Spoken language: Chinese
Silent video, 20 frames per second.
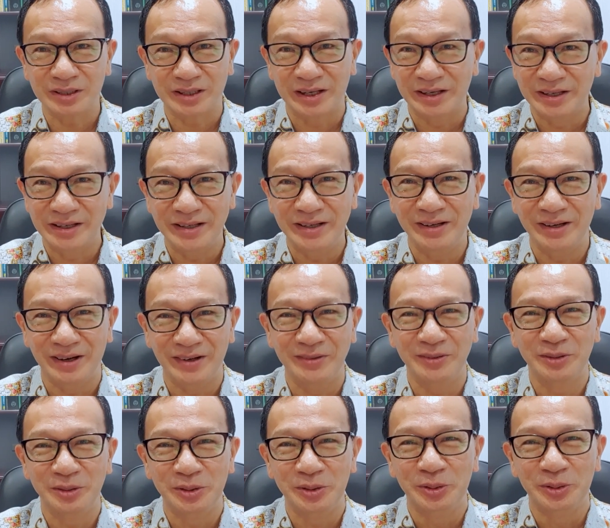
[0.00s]
可以
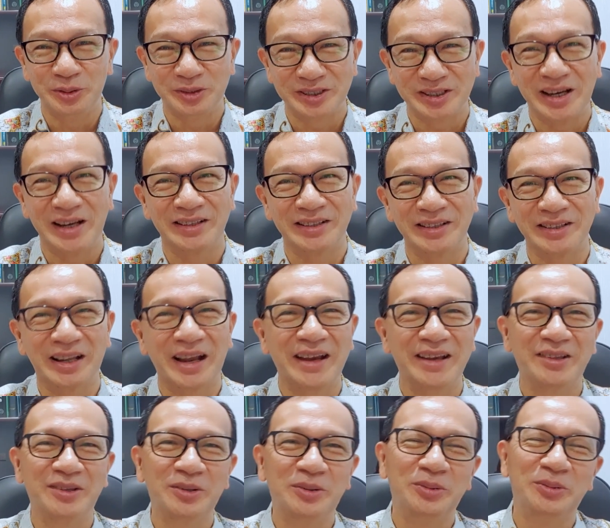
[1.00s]
有有这样的
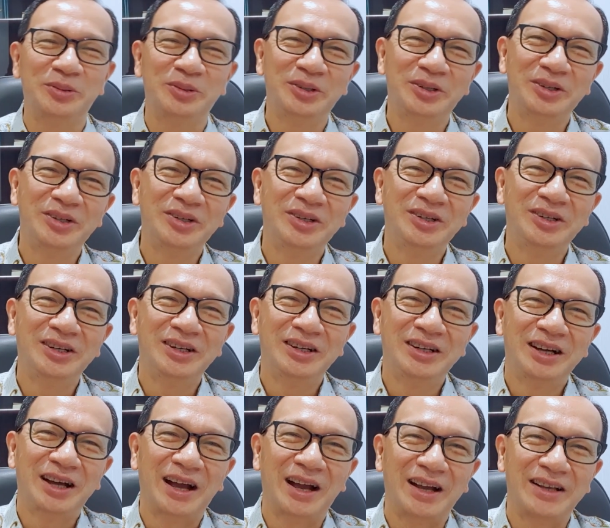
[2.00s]
态度
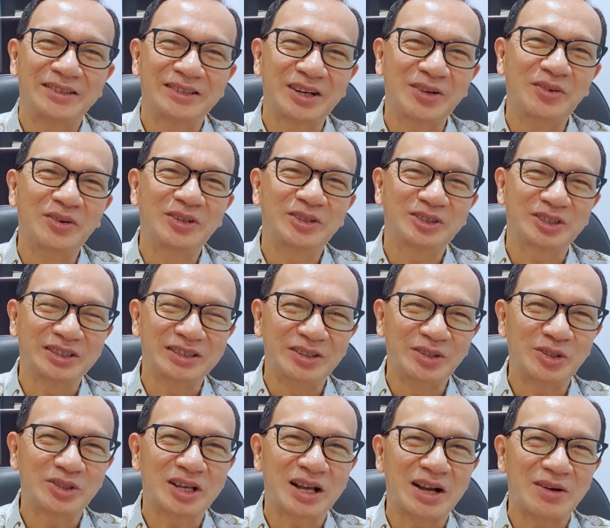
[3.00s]
啊？在我生
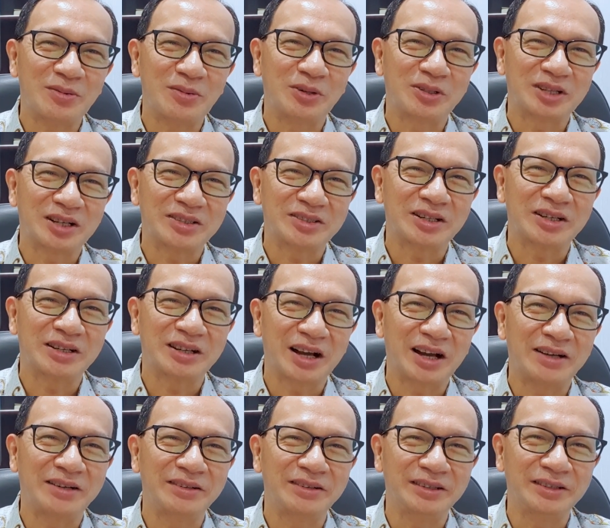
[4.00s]
活上，我常常
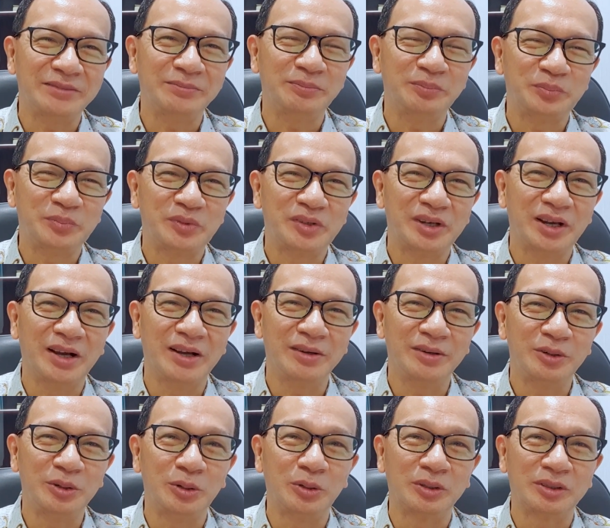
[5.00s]
看人。呀，
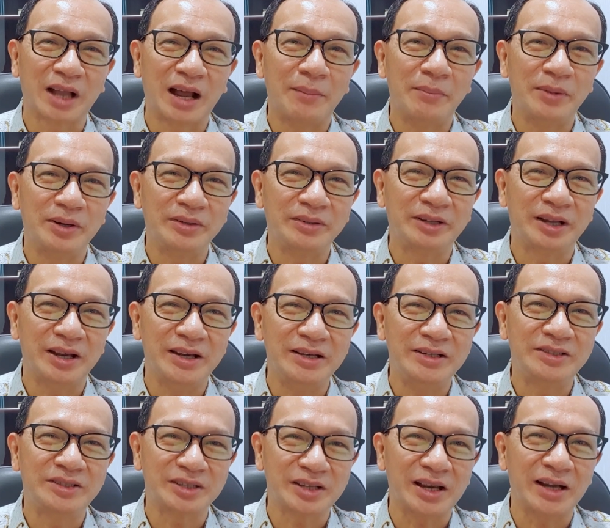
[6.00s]
有他们可以
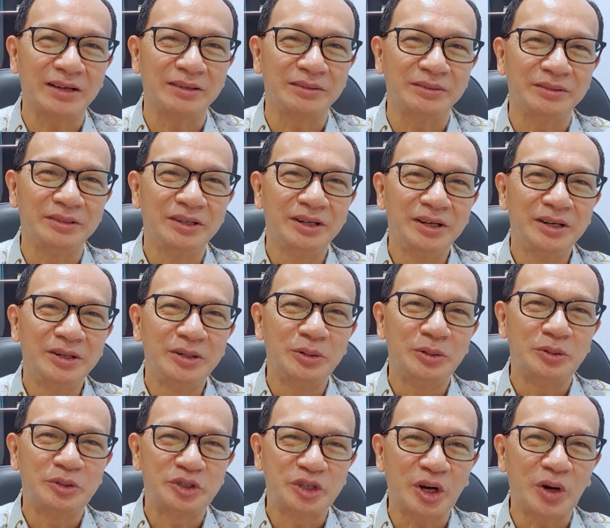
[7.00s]
这样有
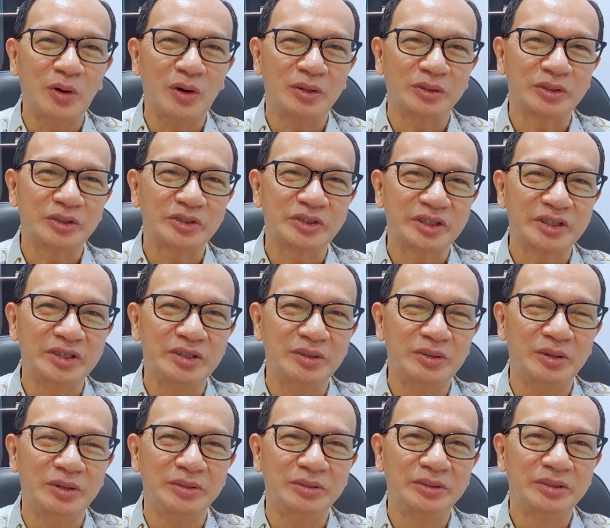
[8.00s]
骄傲的生
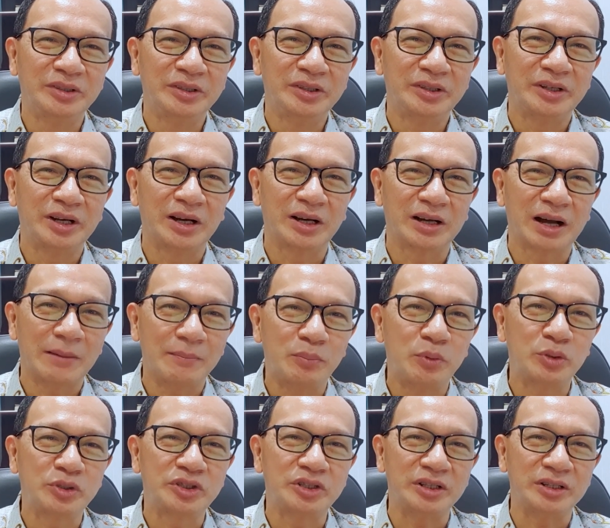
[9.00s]
活啊，看
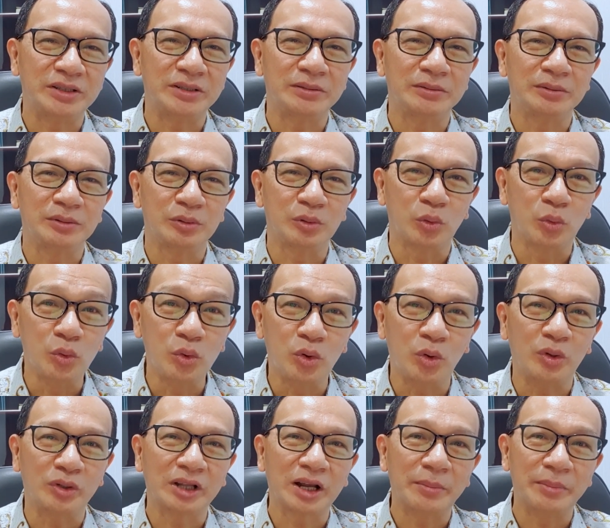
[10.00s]
不起人。如
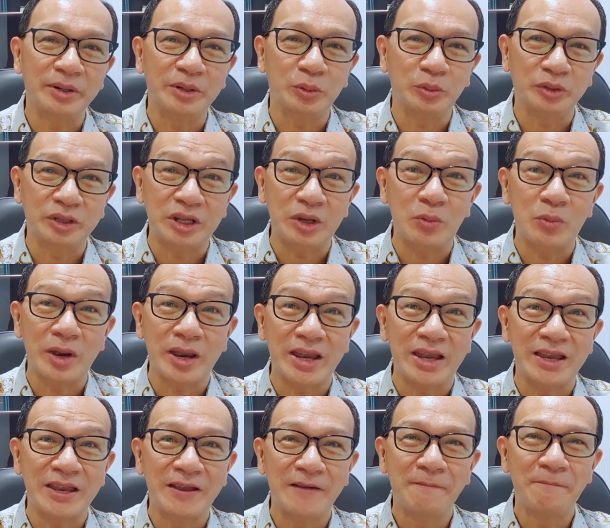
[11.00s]
果他们有地位，
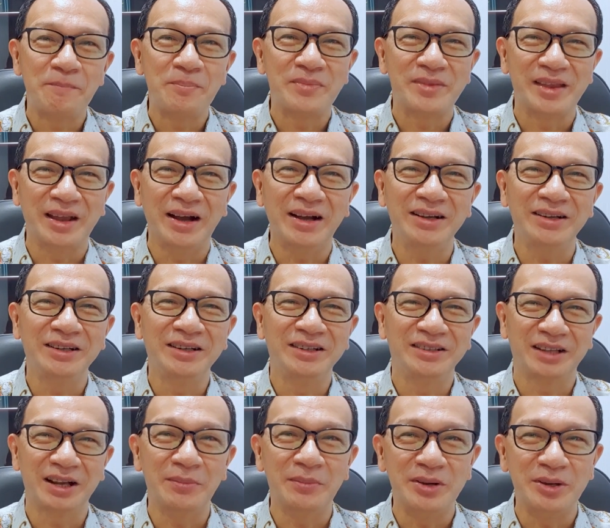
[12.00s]
呀，
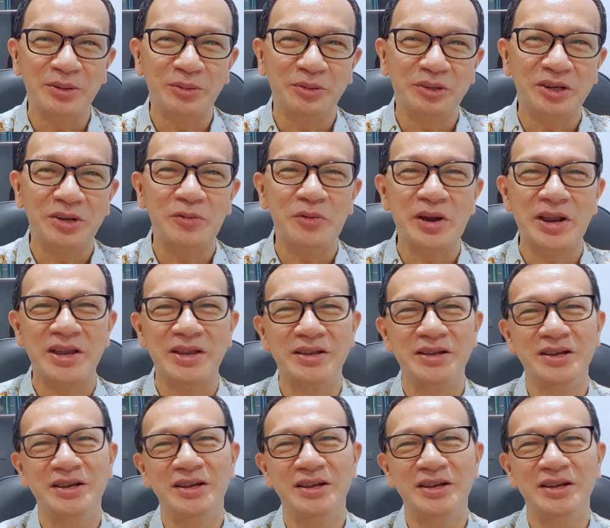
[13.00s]
他们有地位